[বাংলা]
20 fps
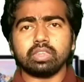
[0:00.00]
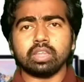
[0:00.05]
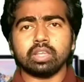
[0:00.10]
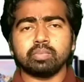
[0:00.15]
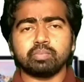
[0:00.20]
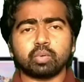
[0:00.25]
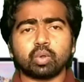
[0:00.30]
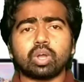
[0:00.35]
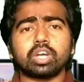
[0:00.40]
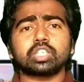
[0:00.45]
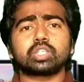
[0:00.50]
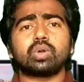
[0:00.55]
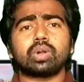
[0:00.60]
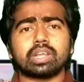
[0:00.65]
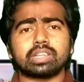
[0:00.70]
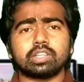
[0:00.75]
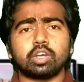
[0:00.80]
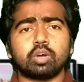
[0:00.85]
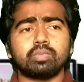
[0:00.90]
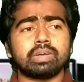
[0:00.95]
মানে প্রকাশ
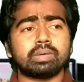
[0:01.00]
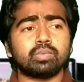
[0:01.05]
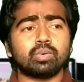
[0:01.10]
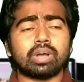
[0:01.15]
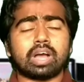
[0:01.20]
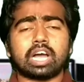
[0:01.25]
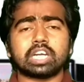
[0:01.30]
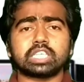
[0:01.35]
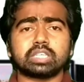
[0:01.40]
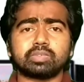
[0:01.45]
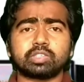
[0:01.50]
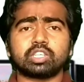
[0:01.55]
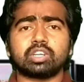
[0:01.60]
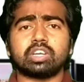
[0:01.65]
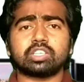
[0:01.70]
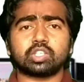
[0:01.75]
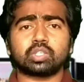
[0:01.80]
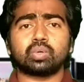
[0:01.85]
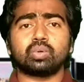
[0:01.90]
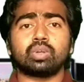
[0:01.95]
ঘটাতে হবে এবং আশেপাশের
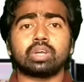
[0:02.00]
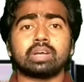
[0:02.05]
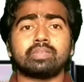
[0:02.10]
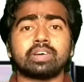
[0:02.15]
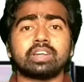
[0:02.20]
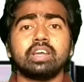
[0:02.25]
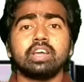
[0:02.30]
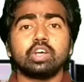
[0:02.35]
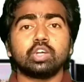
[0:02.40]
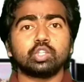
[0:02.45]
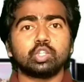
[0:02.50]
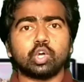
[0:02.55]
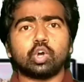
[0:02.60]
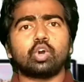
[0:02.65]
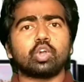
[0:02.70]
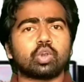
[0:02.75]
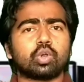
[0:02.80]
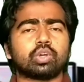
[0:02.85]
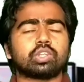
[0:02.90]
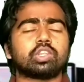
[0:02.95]
রাষ্ট্রগুলোকে আমার
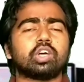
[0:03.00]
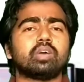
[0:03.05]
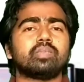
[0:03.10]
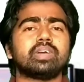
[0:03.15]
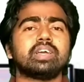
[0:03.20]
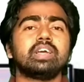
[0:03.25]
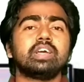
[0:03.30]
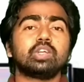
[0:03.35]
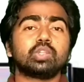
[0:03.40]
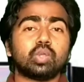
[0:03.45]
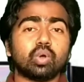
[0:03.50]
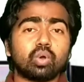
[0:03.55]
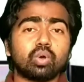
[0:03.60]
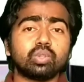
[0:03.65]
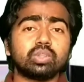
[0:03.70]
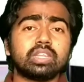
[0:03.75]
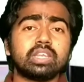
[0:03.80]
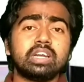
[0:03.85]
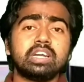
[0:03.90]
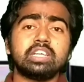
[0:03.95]
দখল করতে হবে তখন
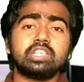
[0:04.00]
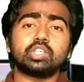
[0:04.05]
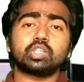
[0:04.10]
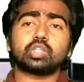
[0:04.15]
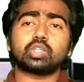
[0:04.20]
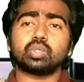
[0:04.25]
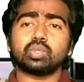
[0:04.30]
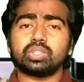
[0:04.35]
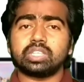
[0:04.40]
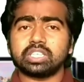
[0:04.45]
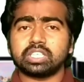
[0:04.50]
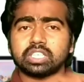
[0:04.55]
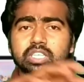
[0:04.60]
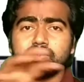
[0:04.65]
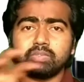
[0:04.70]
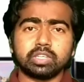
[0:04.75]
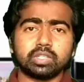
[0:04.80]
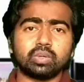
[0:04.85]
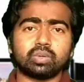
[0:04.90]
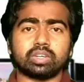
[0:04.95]
তিনি নিজস্ব দেশের
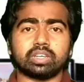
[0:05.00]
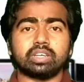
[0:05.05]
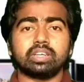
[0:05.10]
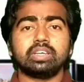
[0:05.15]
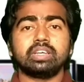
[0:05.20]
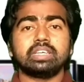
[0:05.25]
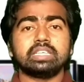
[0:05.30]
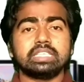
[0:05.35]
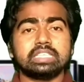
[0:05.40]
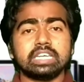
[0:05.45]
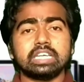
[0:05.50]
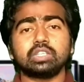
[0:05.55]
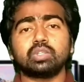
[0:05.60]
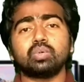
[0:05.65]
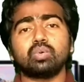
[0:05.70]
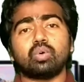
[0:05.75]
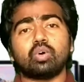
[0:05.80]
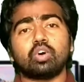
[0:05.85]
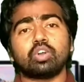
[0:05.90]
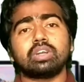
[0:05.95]
ভিতরে যেহেতু
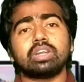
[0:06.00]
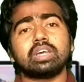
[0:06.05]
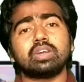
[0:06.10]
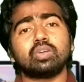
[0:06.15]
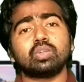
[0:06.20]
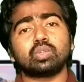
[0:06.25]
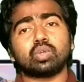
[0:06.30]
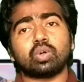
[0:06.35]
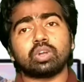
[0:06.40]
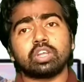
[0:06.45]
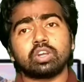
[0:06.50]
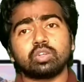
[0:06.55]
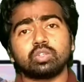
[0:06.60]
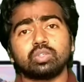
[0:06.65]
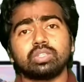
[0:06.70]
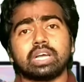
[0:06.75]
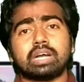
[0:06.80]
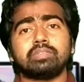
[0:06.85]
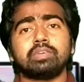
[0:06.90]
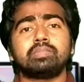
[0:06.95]
অন্যান্য দলেরও
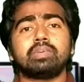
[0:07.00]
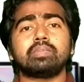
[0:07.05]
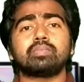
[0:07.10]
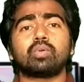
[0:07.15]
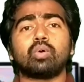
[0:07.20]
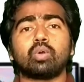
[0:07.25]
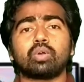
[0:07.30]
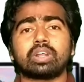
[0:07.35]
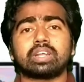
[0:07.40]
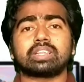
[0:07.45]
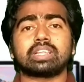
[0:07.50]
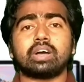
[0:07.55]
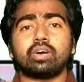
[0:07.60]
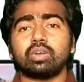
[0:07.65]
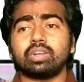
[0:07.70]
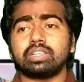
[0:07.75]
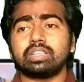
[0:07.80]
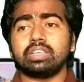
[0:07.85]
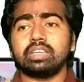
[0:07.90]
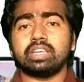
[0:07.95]
যদি আবির্ভাব ঘটে
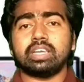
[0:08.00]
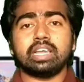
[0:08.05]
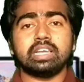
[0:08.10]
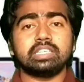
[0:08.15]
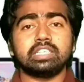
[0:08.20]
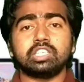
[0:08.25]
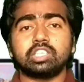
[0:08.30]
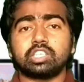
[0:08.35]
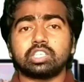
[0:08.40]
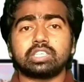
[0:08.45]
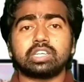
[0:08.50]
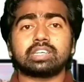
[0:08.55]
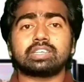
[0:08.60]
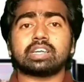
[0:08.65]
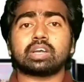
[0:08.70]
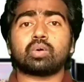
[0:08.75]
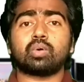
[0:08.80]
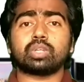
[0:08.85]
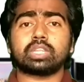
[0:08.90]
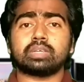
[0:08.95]
তাহলে তিনি এই জিনিসটি
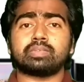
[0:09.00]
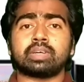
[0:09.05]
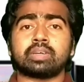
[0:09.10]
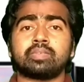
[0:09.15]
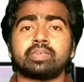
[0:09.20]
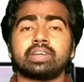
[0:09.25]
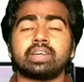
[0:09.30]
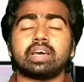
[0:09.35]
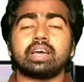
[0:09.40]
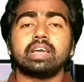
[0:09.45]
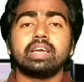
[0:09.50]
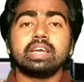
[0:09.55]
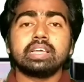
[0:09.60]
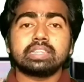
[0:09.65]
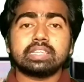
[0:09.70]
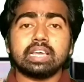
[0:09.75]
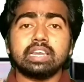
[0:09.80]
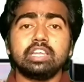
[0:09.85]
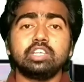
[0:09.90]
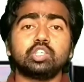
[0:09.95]
ঠিকঠাক করতে পারবেন না
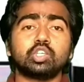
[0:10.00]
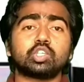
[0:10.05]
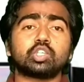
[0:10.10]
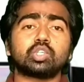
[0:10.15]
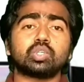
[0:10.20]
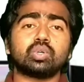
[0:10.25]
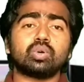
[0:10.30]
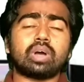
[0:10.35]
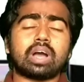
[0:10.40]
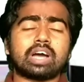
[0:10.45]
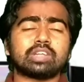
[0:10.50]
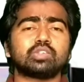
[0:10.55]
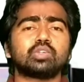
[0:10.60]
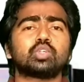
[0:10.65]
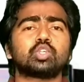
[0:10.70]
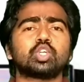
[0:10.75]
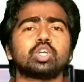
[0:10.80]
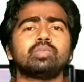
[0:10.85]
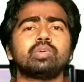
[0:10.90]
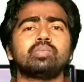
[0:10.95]
তাই নিজস্ব
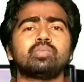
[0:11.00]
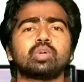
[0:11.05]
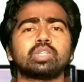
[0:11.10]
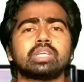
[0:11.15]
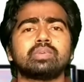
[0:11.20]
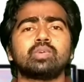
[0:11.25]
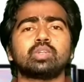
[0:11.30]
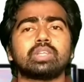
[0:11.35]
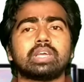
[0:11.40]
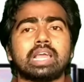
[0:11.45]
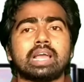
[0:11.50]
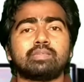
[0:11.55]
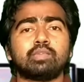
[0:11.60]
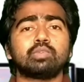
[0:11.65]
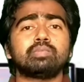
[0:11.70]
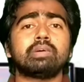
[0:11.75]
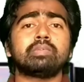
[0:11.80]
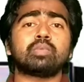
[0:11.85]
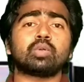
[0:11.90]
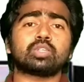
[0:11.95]
আদর্শ এবং মতামত
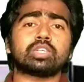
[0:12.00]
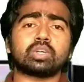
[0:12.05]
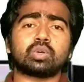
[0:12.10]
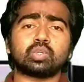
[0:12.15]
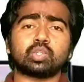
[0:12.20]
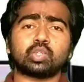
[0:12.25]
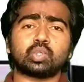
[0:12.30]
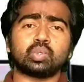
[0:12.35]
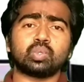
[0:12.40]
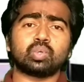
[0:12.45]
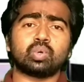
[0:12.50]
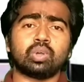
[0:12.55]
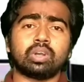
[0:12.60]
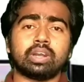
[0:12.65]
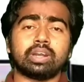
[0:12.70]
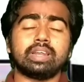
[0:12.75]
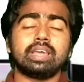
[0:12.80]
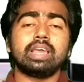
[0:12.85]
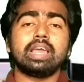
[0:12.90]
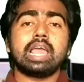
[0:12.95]
এমনভাবে প্রচার করতে শুরু
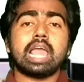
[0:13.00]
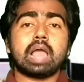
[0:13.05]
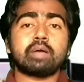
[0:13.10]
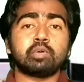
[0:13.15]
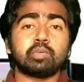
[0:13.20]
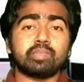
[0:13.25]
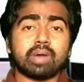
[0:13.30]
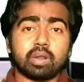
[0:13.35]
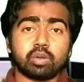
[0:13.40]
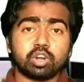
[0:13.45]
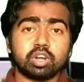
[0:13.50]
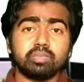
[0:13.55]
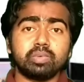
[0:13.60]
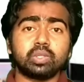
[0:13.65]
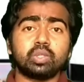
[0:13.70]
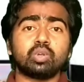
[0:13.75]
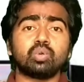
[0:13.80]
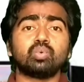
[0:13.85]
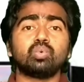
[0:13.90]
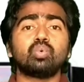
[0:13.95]
করলেন এবং মানুষের
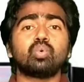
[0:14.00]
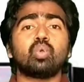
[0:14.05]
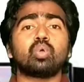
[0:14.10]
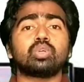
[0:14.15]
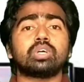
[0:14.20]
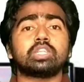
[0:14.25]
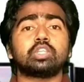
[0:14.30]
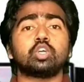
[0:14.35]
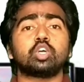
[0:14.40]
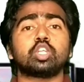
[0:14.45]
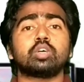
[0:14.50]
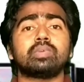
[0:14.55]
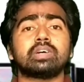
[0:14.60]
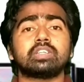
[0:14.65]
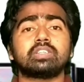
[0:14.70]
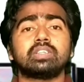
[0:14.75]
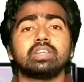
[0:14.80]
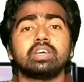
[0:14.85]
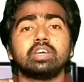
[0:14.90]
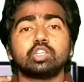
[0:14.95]
ভিতরে উগ্র জাতীয়তাবাদ
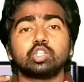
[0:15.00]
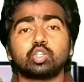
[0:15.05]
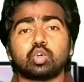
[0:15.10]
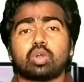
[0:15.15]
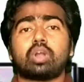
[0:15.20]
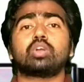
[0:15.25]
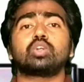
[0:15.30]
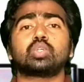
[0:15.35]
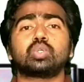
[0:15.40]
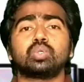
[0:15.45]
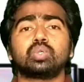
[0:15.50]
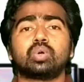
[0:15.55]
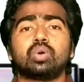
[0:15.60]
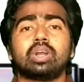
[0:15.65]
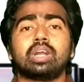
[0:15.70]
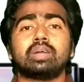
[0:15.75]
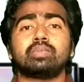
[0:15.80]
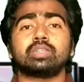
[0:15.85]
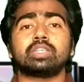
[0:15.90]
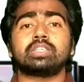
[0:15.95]
ছড়ানো শুরু
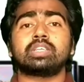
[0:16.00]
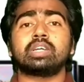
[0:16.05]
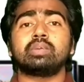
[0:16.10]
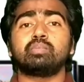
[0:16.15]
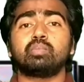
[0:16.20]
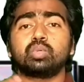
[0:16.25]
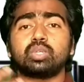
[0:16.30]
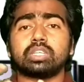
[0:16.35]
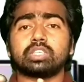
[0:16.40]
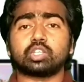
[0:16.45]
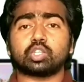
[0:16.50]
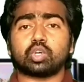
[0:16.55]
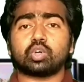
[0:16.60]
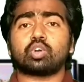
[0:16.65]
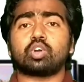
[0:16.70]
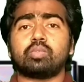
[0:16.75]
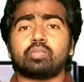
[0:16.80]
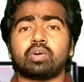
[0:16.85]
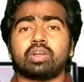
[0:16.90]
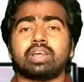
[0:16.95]
করলেন এবং তাদেরকে বোঝাতে
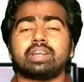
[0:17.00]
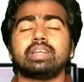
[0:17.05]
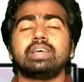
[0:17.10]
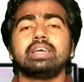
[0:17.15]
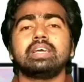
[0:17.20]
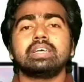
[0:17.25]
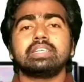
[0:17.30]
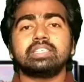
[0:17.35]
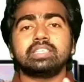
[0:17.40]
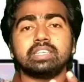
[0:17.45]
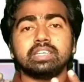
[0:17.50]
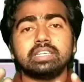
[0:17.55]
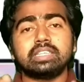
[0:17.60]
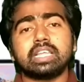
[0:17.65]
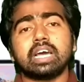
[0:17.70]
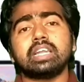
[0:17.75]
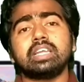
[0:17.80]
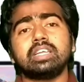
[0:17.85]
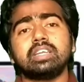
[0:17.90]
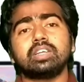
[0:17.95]
সক্ষম হলেন যে
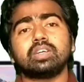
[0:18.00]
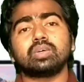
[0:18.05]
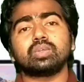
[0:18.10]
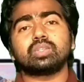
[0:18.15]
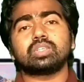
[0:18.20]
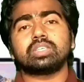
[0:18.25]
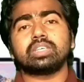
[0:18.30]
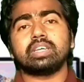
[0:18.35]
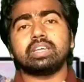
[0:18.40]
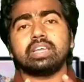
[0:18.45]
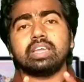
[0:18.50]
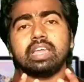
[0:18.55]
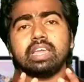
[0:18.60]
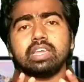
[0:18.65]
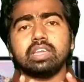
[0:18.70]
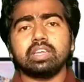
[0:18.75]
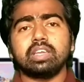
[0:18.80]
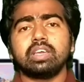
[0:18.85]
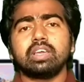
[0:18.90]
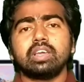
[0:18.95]
ইতালির হচ্ছে
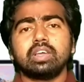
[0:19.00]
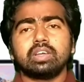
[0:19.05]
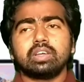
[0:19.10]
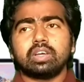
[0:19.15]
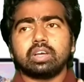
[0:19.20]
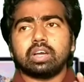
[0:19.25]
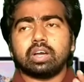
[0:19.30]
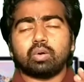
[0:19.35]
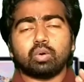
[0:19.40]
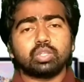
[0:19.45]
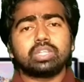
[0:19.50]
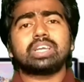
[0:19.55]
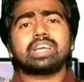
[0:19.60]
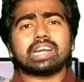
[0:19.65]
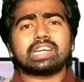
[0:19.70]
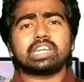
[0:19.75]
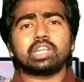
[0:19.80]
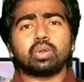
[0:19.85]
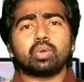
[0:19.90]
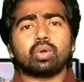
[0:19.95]
এই
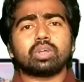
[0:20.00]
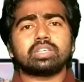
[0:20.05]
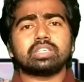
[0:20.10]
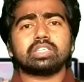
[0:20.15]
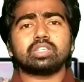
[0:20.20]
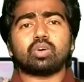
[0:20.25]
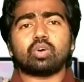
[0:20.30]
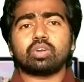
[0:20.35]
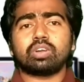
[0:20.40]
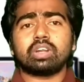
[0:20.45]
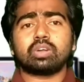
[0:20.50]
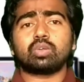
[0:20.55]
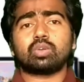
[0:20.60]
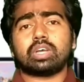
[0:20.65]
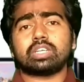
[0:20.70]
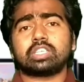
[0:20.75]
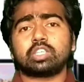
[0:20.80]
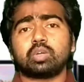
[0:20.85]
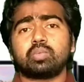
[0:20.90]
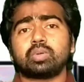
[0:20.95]
অধিকারটি রয়েছে যে অন্যান্য
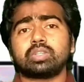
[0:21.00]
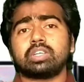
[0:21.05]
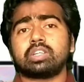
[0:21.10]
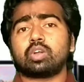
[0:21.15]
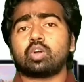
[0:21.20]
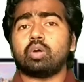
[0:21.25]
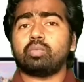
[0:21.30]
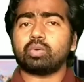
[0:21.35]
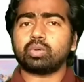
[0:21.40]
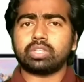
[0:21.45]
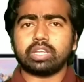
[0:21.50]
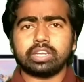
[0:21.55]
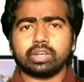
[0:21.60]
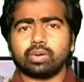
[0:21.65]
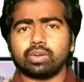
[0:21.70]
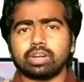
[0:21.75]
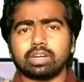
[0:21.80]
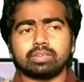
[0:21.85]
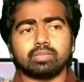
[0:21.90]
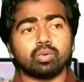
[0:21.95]
রাষ্ট্রের উপর তাদের খবরদারি
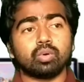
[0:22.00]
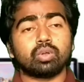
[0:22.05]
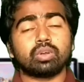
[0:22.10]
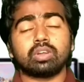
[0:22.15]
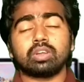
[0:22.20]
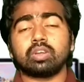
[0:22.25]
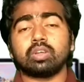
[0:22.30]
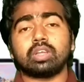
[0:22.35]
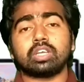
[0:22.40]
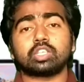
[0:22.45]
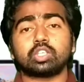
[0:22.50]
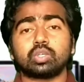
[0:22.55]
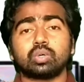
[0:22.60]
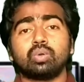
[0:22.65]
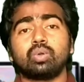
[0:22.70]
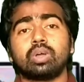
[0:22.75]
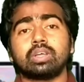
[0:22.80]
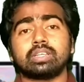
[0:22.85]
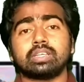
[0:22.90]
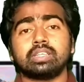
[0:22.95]
করার এবং অন্যান্য
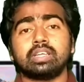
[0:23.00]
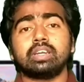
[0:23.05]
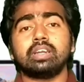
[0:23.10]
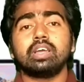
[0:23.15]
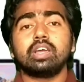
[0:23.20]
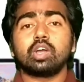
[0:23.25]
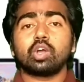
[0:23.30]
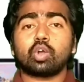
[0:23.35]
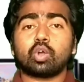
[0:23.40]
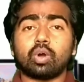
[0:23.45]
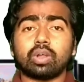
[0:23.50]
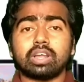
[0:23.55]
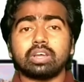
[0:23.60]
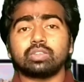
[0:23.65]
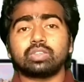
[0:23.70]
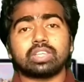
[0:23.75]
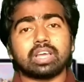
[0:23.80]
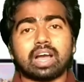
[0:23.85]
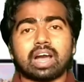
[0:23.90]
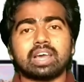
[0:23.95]
রাষ্ট্রগুলোকে তাদের
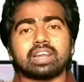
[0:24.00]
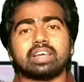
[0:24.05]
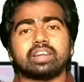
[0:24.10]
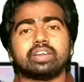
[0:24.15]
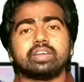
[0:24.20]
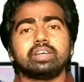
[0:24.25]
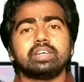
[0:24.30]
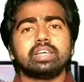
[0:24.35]
করায়ত্তে আনার